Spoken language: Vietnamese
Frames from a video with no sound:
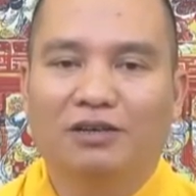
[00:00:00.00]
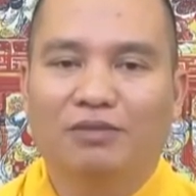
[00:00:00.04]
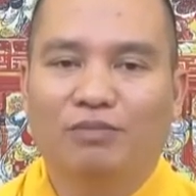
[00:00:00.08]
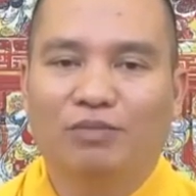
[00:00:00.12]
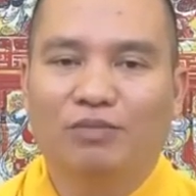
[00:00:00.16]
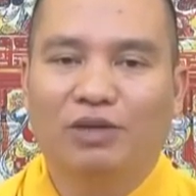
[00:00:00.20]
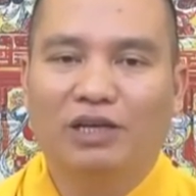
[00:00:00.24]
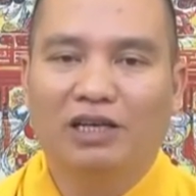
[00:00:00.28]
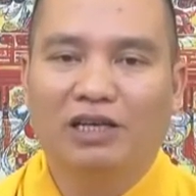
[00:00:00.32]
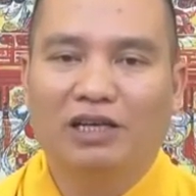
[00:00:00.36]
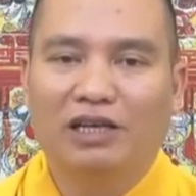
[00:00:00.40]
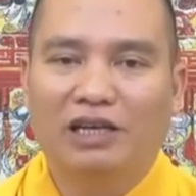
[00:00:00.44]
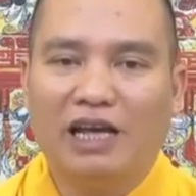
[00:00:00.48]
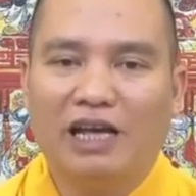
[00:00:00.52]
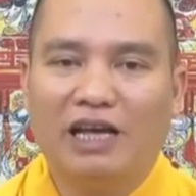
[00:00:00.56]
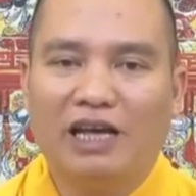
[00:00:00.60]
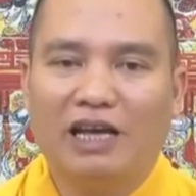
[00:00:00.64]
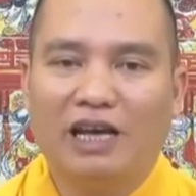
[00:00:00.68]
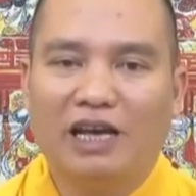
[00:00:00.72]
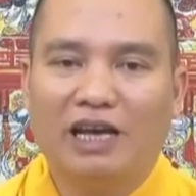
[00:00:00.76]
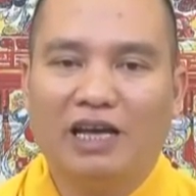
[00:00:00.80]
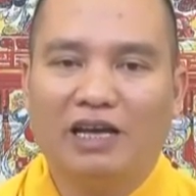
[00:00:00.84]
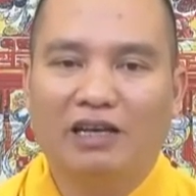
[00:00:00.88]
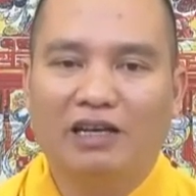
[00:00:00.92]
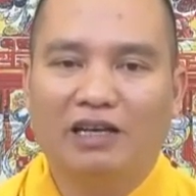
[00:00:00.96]
mới ngay
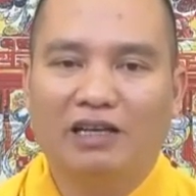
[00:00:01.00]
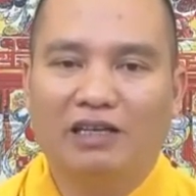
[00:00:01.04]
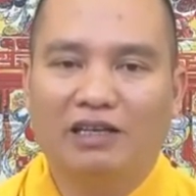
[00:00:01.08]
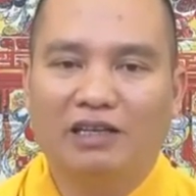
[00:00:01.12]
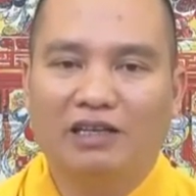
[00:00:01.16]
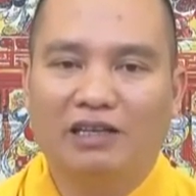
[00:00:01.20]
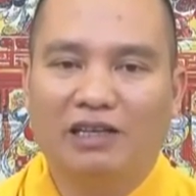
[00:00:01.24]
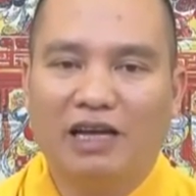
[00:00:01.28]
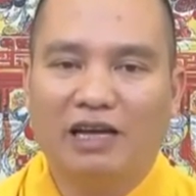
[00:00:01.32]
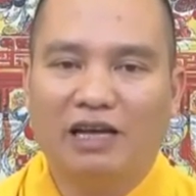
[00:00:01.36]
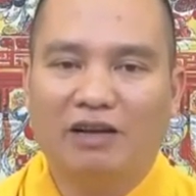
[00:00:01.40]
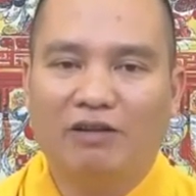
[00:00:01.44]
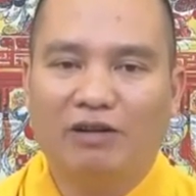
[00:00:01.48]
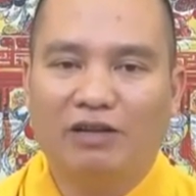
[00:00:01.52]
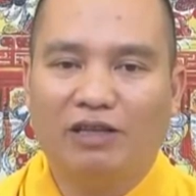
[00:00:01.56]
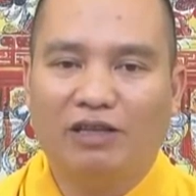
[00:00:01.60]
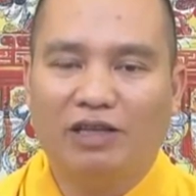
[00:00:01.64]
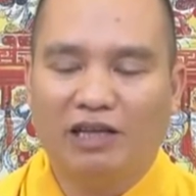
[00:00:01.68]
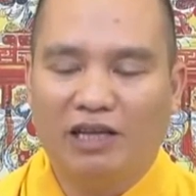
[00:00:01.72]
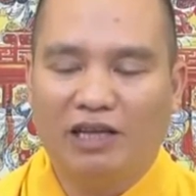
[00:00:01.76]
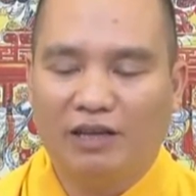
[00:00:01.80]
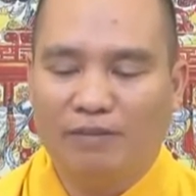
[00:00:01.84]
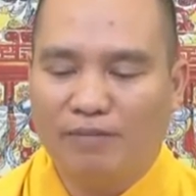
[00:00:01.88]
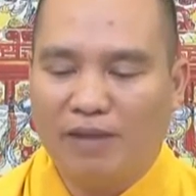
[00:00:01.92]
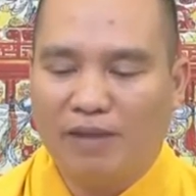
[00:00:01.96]
nghe người này nói thế
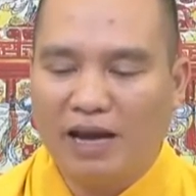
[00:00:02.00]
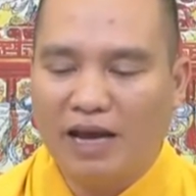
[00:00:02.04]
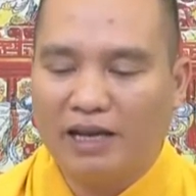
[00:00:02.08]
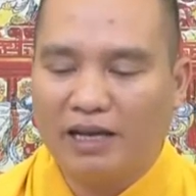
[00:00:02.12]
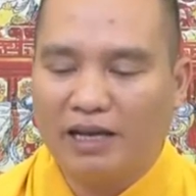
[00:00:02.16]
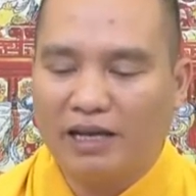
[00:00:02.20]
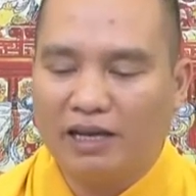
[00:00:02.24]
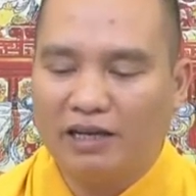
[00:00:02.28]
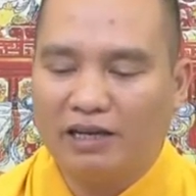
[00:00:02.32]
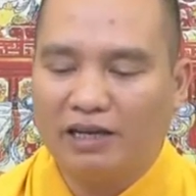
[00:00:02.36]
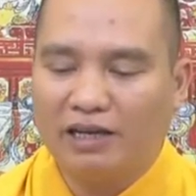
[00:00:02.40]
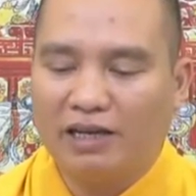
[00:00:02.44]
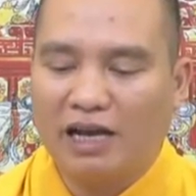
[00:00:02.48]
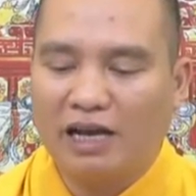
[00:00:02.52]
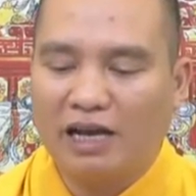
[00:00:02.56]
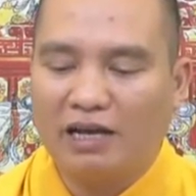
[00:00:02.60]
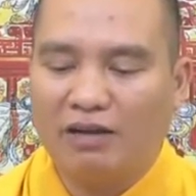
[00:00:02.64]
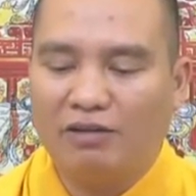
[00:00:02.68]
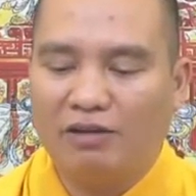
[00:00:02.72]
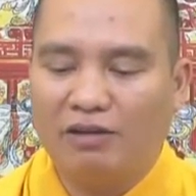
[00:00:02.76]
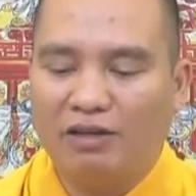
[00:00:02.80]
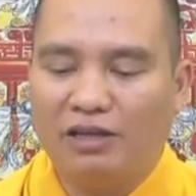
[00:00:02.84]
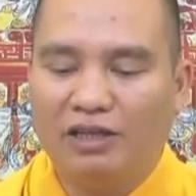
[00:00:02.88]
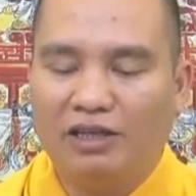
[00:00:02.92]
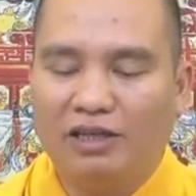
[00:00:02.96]
này mai nghe người khác
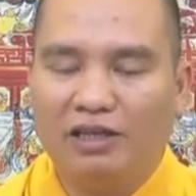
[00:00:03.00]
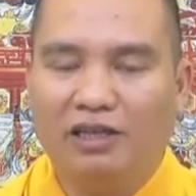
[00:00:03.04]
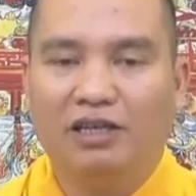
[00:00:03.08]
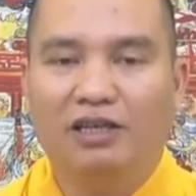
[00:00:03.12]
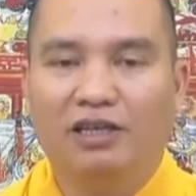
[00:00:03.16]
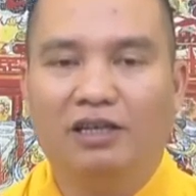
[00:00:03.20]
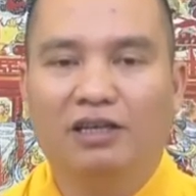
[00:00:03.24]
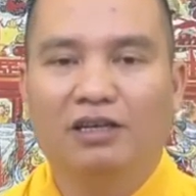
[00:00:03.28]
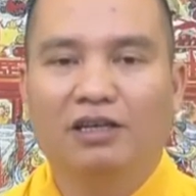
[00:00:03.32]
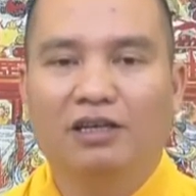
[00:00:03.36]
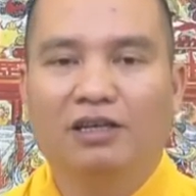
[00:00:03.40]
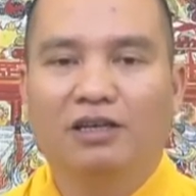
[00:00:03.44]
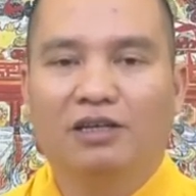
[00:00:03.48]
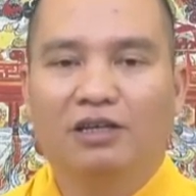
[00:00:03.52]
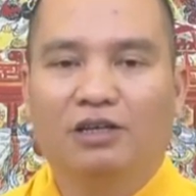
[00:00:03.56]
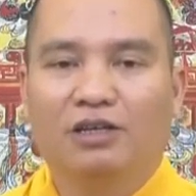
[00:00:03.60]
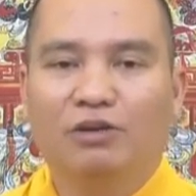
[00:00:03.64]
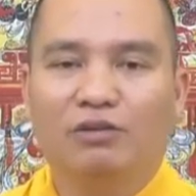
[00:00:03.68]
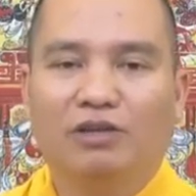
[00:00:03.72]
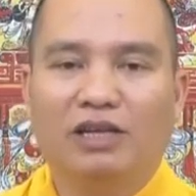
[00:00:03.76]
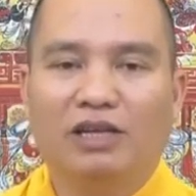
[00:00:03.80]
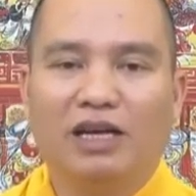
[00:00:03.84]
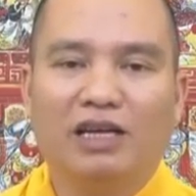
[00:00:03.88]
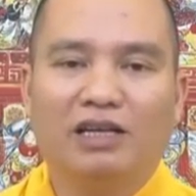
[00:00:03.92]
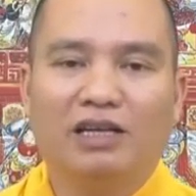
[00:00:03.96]
nói thế kia
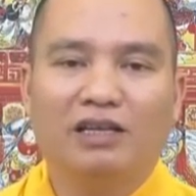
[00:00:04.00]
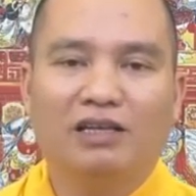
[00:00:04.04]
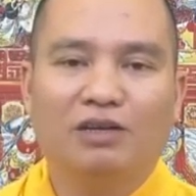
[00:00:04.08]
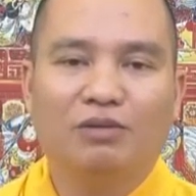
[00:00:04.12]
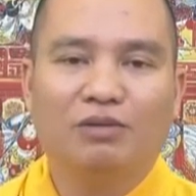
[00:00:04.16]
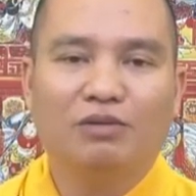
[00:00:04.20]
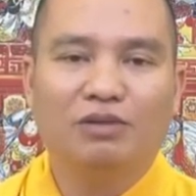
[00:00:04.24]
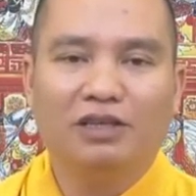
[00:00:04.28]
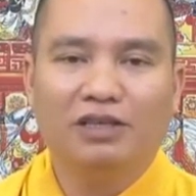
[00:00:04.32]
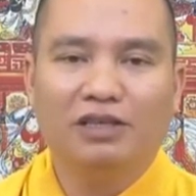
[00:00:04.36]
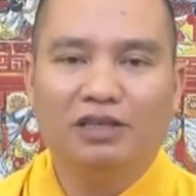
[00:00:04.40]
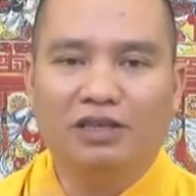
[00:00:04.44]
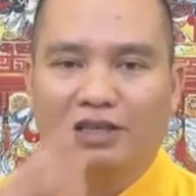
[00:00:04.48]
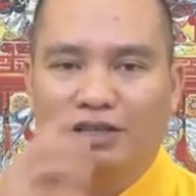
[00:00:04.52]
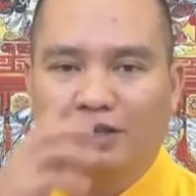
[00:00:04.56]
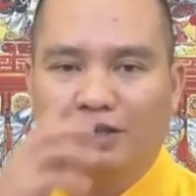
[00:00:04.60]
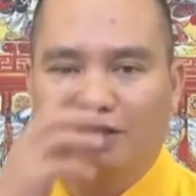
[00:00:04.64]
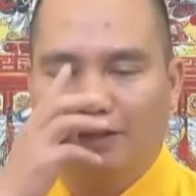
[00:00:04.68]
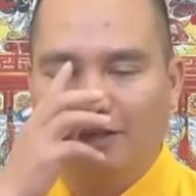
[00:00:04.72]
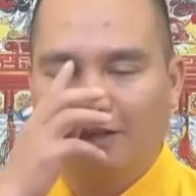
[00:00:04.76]
chúng ta giống như gì